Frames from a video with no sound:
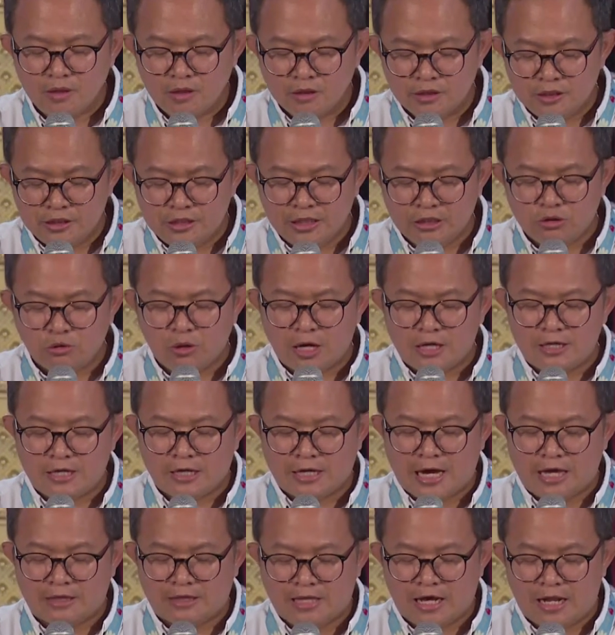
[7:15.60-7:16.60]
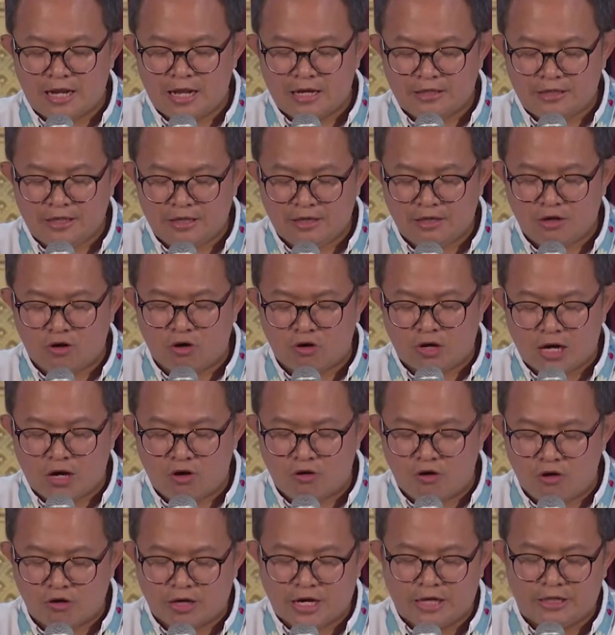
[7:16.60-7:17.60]
Di situ ada kata lagi
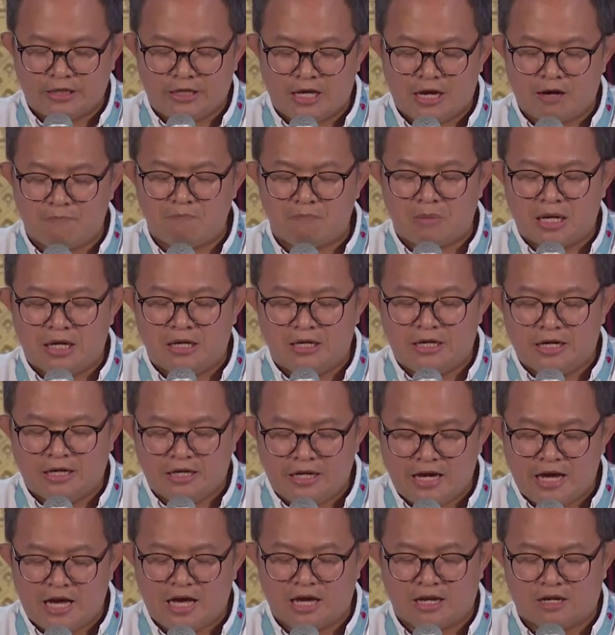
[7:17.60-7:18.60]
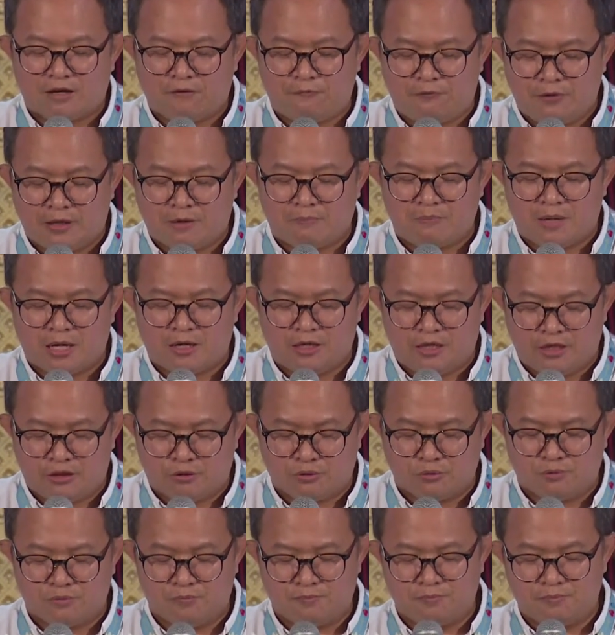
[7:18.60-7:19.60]
orang-orang yang mendengar firman
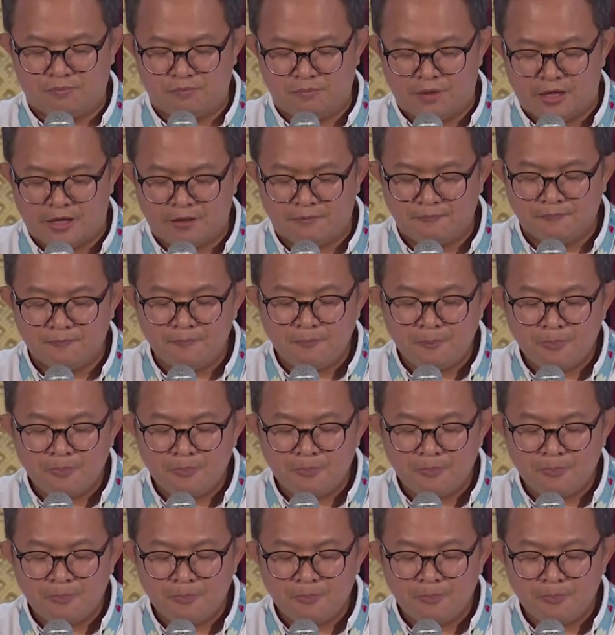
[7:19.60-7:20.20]
itu. Ya.